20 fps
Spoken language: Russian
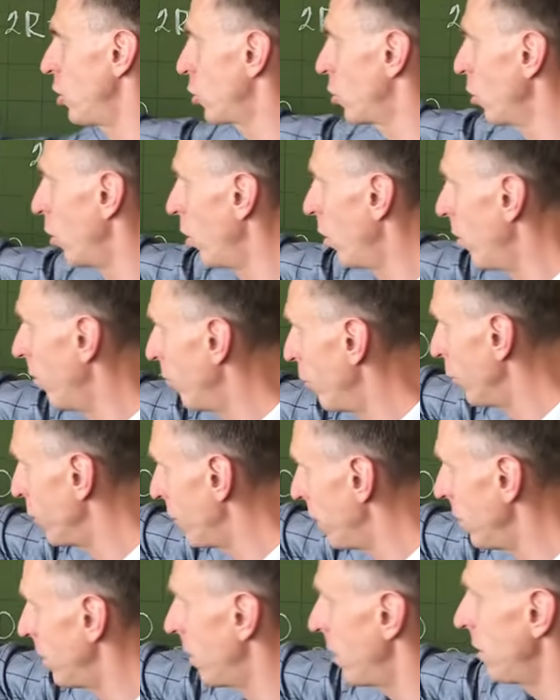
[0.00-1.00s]
что вот
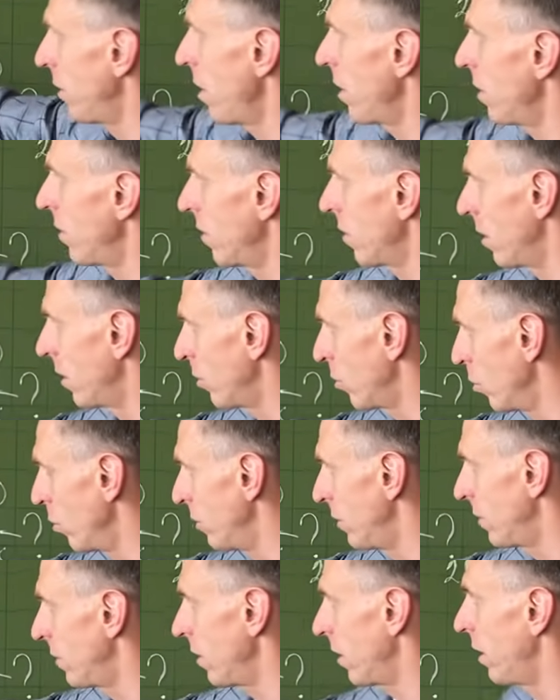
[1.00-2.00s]
этот отрезок
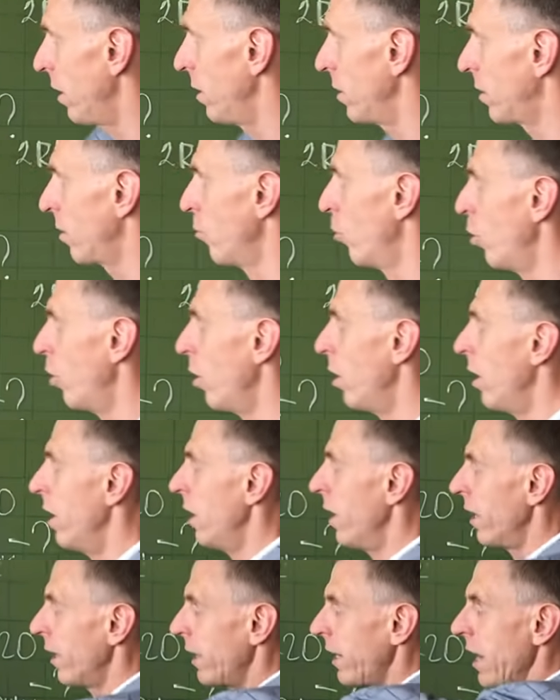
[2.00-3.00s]
относится к этому,
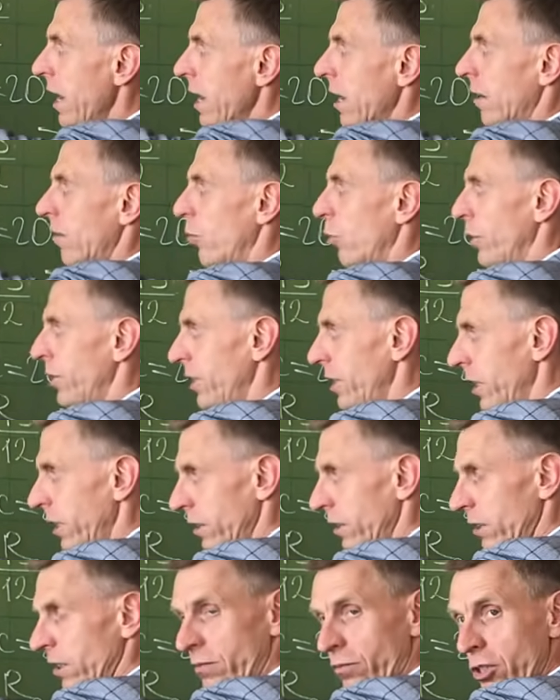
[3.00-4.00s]
как вот
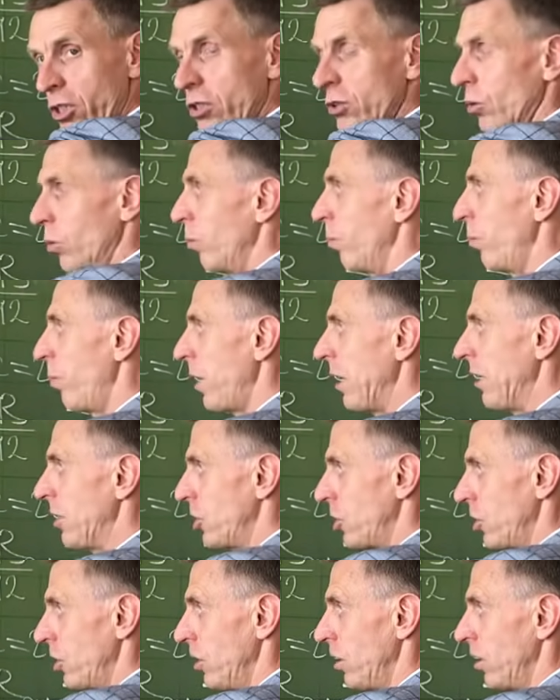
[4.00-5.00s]
этот, видите, он
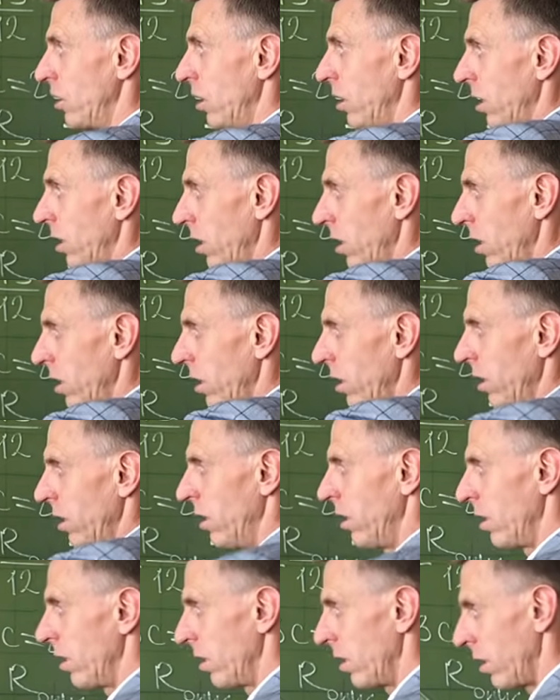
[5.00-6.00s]
прилежит
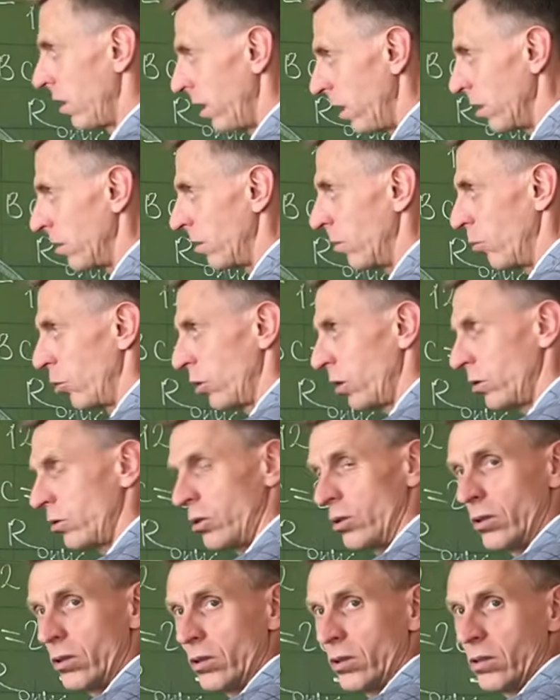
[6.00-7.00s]
к этому,
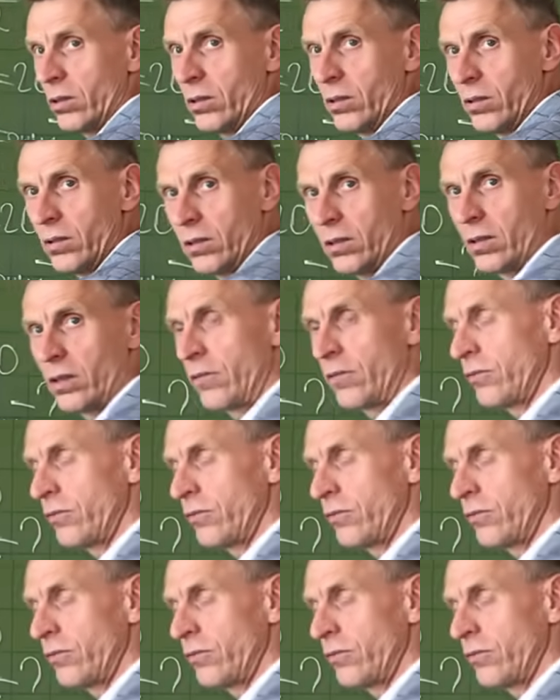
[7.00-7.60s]
ко